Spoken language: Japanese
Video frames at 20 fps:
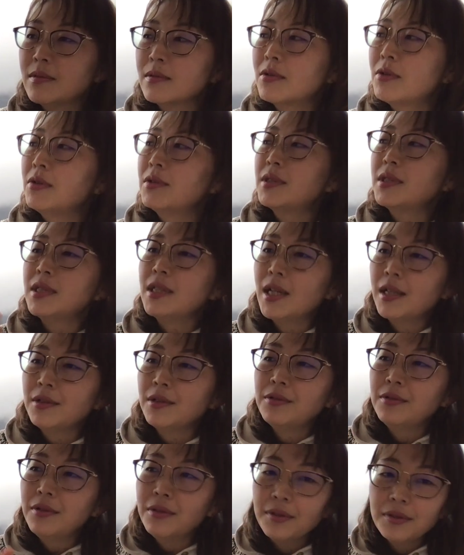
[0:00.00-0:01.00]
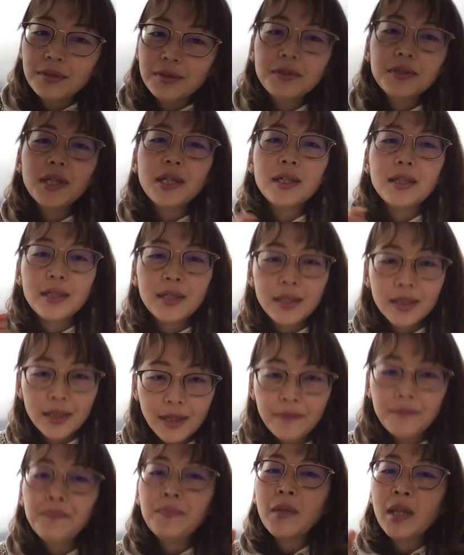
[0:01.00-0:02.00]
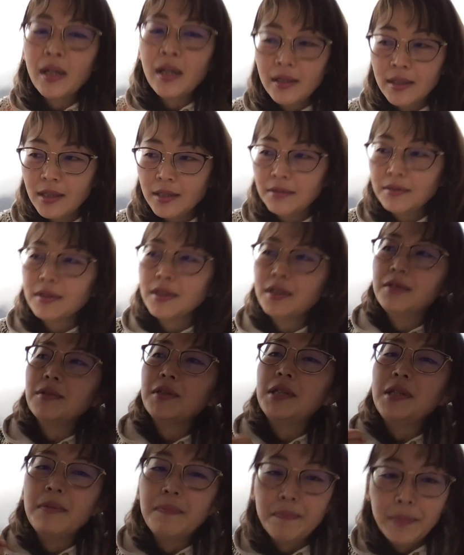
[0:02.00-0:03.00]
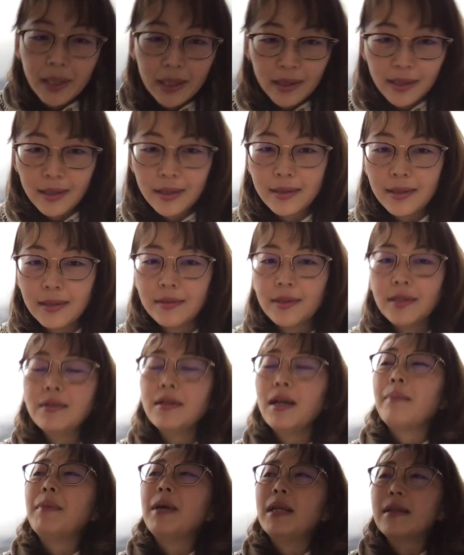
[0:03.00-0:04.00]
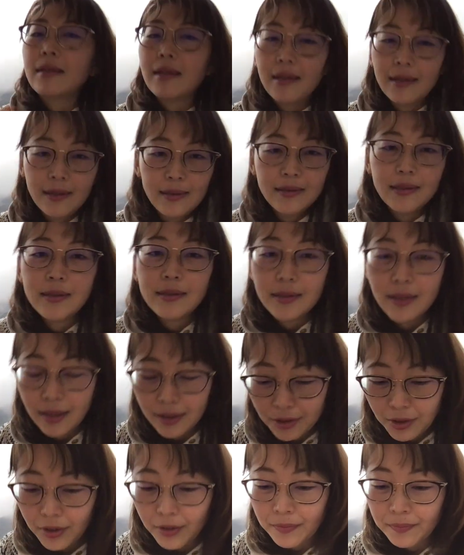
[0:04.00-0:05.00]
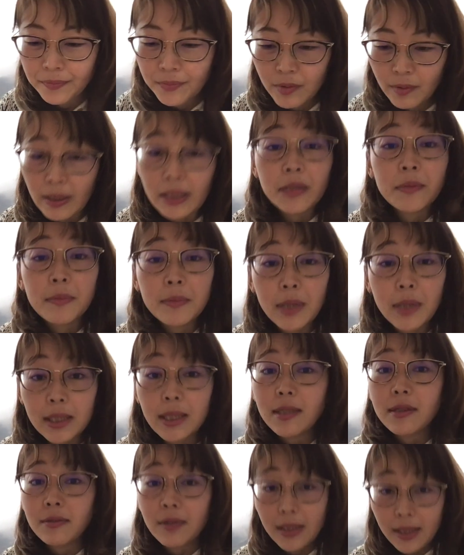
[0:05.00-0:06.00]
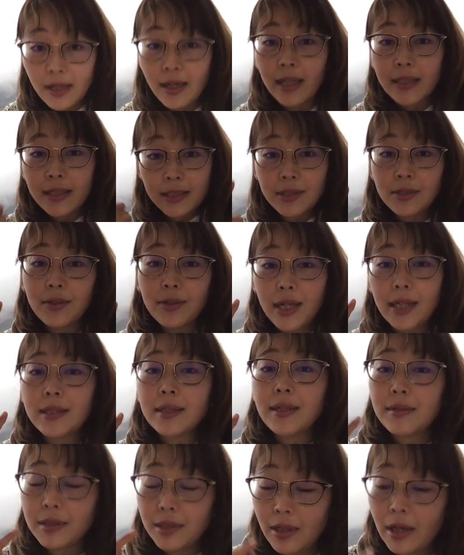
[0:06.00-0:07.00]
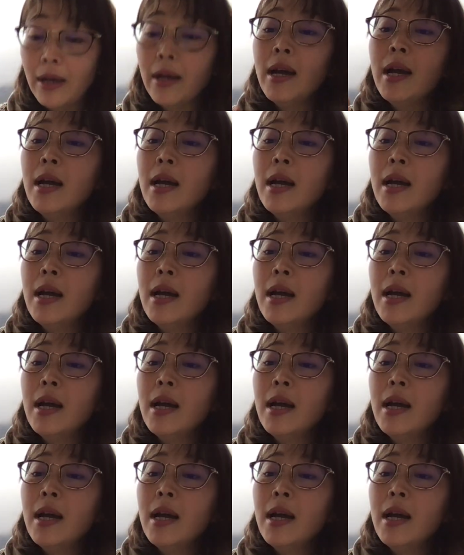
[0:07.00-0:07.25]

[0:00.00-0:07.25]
こちらの能動的なね、エネルギーを引っ張り上げてくれるのがメンターなんですけど、私はね、私の解釈では。